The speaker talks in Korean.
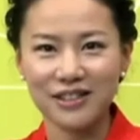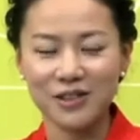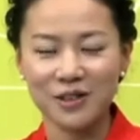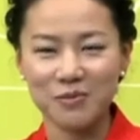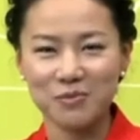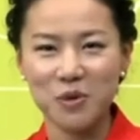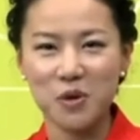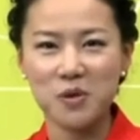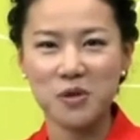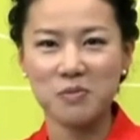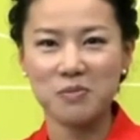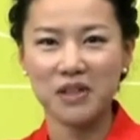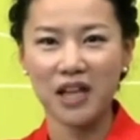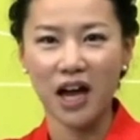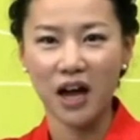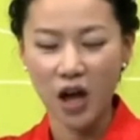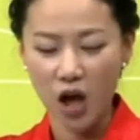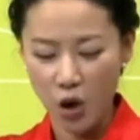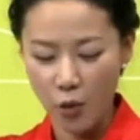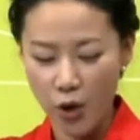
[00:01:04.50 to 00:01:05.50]
그런
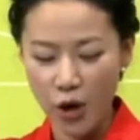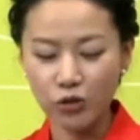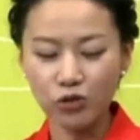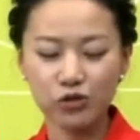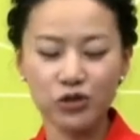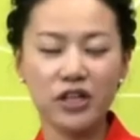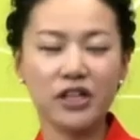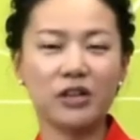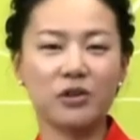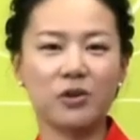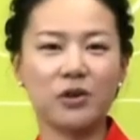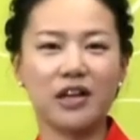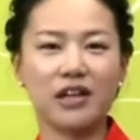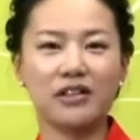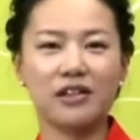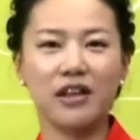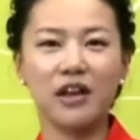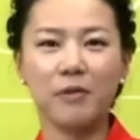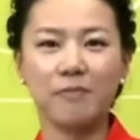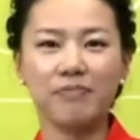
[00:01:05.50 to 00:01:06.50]
표현입니다. 외워두셔야 될 것
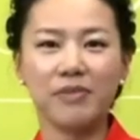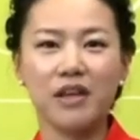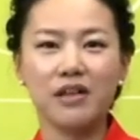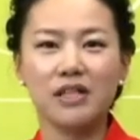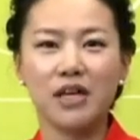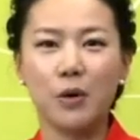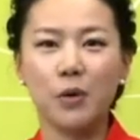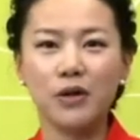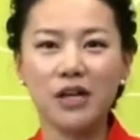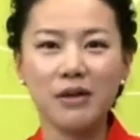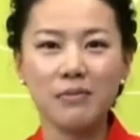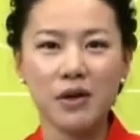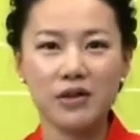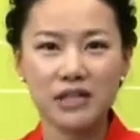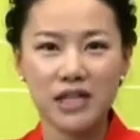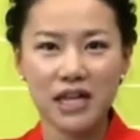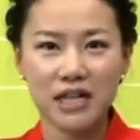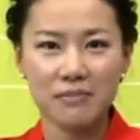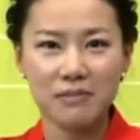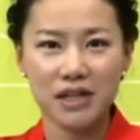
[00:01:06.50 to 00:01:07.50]
같아요. 자, 올해 몇
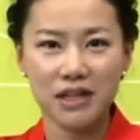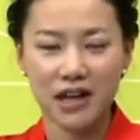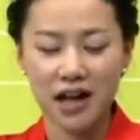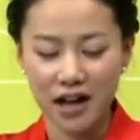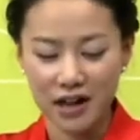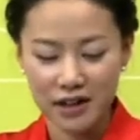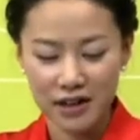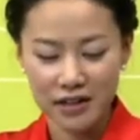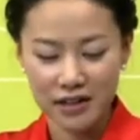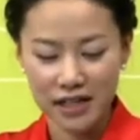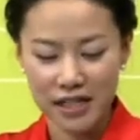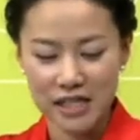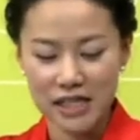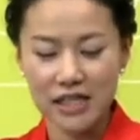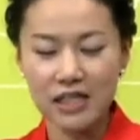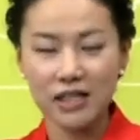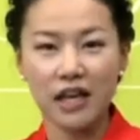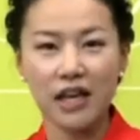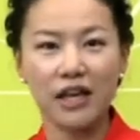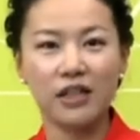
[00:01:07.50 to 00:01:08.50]
살입니까?
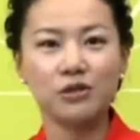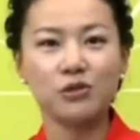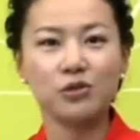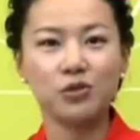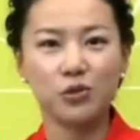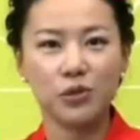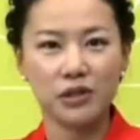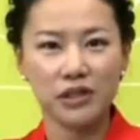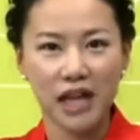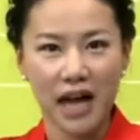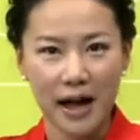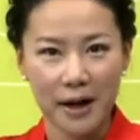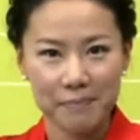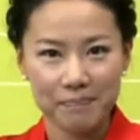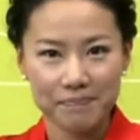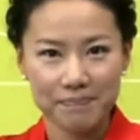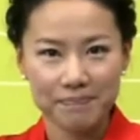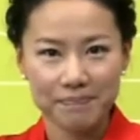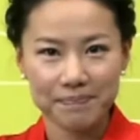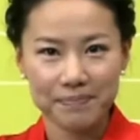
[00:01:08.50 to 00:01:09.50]

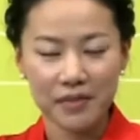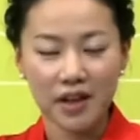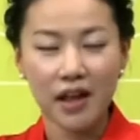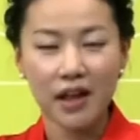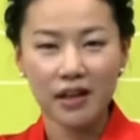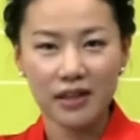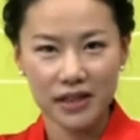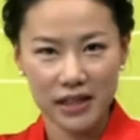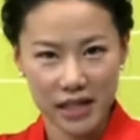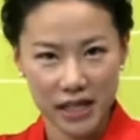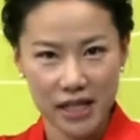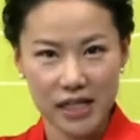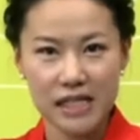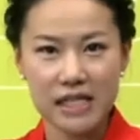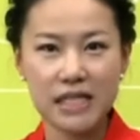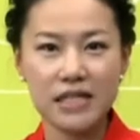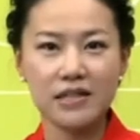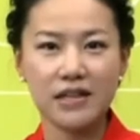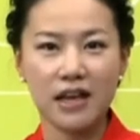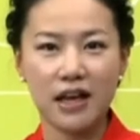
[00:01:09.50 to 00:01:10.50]

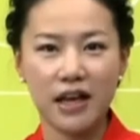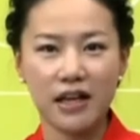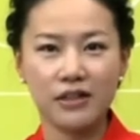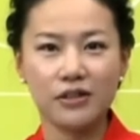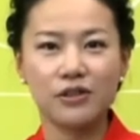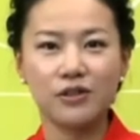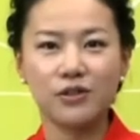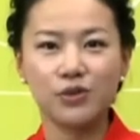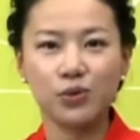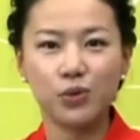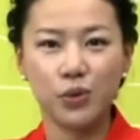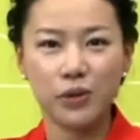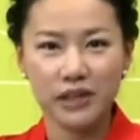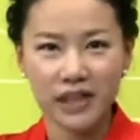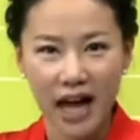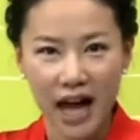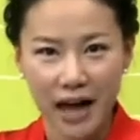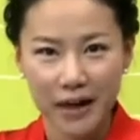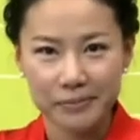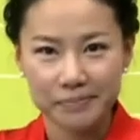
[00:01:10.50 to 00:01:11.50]

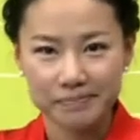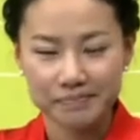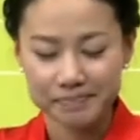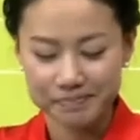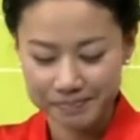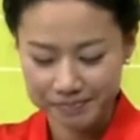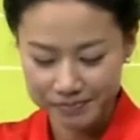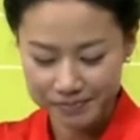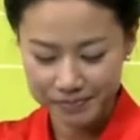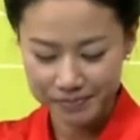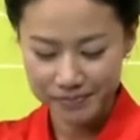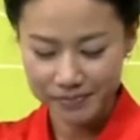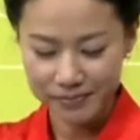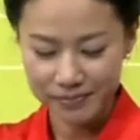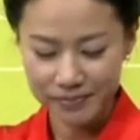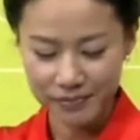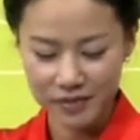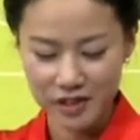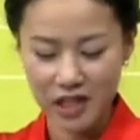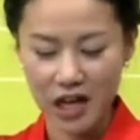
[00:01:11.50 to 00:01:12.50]
니今年多大你今年多大?
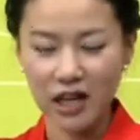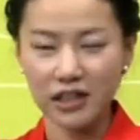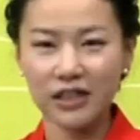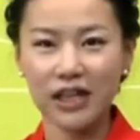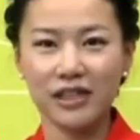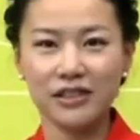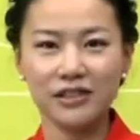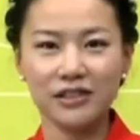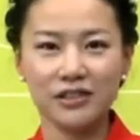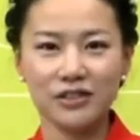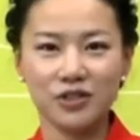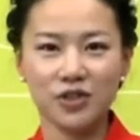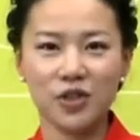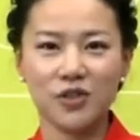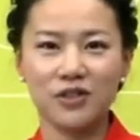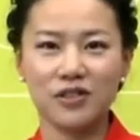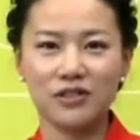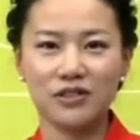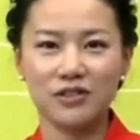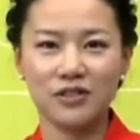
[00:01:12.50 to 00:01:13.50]
자, 나는
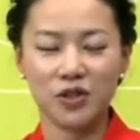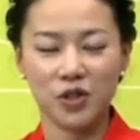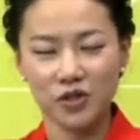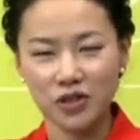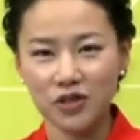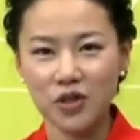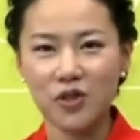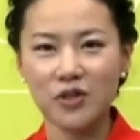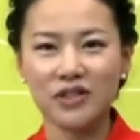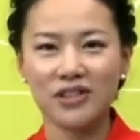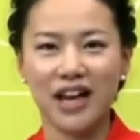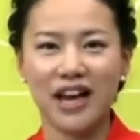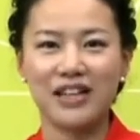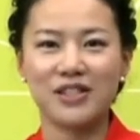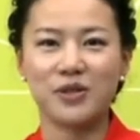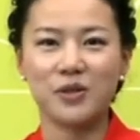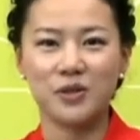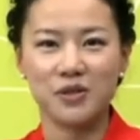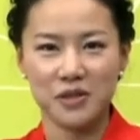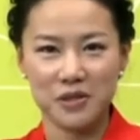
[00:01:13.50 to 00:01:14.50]
서른, 저는
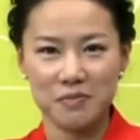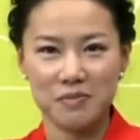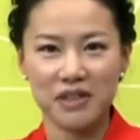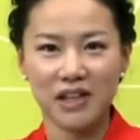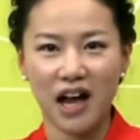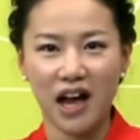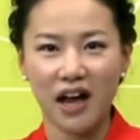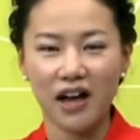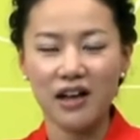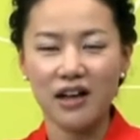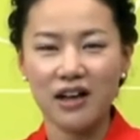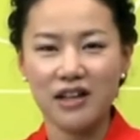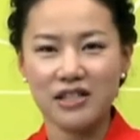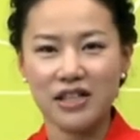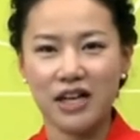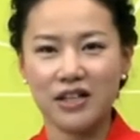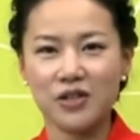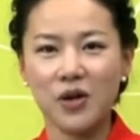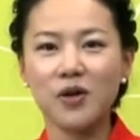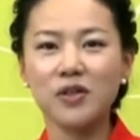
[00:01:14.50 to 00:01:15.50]
서른다섯입니다.
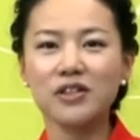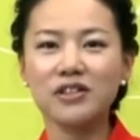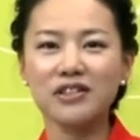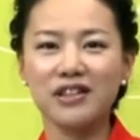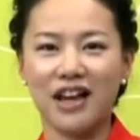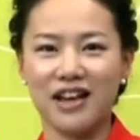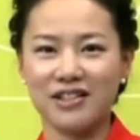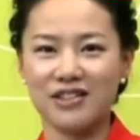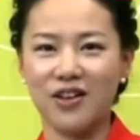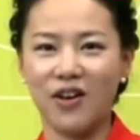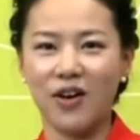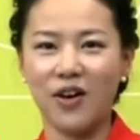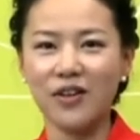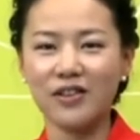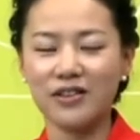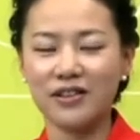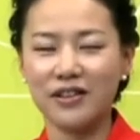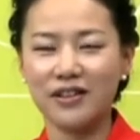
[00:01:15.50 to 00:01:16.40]
자, 서른다섯,